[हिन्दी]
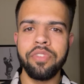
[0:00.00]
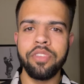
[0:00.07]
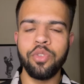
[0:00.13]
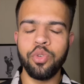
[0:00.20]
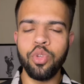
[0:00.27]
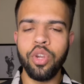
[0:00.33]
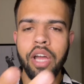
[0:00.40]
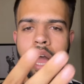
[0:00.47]

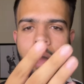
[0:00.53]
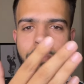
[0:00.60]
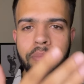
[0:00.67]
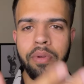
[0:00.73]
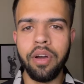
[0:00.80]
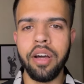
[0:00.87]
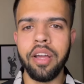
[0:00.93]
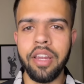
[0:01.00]
सोचो ना आप
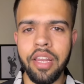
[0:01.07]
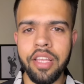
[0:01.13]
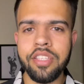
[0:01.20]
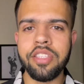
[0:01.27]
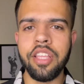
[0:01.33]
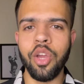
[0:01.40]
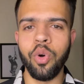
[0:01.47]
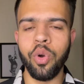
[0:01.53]

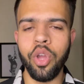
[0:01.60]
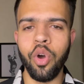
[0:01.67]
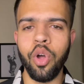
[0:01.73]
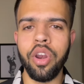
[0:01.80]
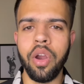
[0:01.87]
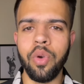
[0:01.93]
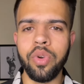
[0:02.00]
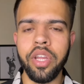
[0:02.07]
लिस्ट देखोगे
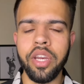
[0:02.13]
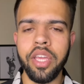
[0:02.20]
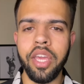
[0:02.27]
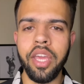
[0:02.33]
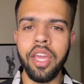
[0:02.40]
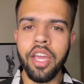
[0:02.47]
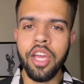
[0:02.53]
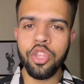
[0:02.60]
ऑलराउंडर
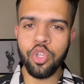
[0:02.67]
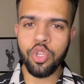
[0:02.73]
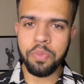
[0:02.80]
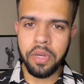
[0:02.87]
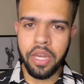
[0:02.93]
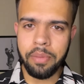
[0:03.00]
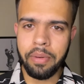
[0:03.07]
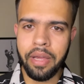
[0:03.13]
की तो
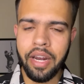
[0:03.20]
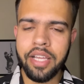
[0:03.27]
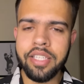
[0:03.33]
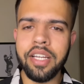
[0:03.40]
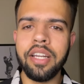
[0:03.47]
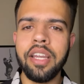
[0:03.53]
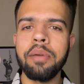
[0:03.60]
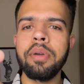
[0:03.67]
उसमें नेपाल का
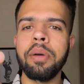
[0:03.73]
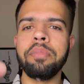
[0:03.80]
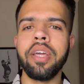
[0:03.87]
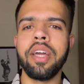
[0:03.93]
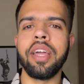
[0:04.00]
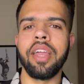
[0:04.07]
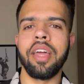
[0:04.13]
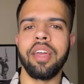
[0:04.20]
झंडा भी अब
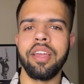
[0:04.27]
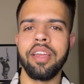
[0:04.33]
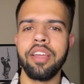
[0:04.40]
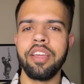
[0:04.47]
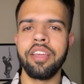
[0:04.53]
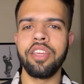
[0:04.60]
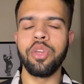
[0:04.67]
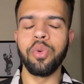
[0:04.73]
दिख रहा है
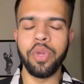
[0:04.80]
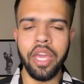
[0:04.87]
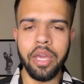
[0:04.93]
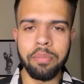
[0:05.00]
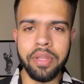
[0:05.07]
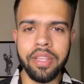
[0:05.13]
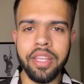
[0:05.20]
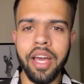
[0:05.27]
क्योंकि एक
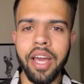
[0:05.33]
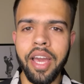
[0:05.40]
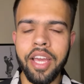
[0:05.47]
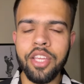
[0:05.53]
बंदा है